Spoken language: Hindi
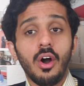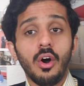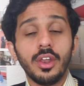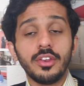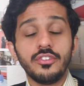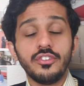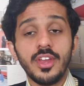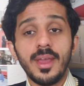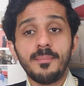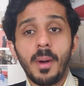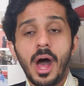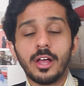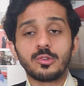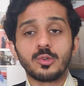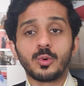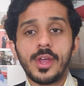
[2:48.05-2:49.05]
और ये
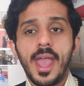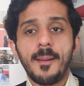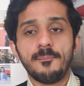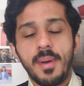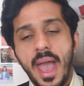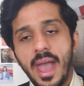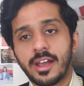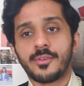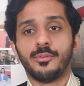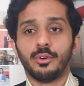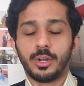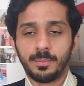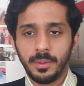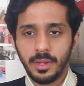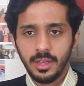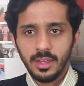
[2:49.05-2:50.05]
आ चुके हैं
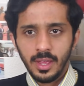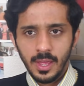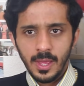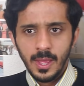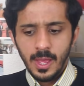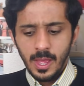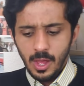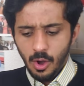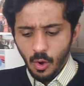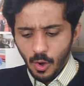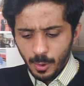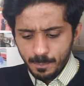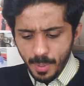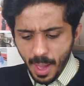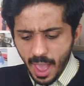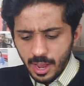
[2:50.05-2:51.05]
बैकफुट पे
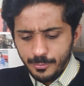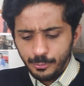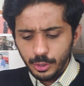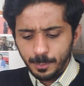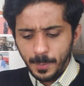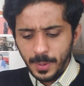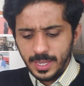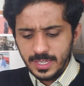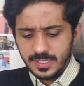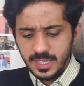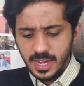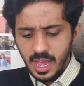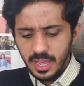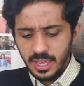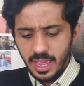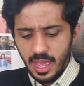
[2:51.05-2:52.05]
और बैकफुट पे किस
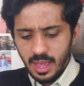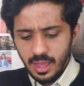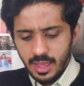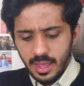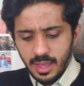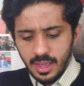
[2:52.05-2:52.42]
तरह आए हैं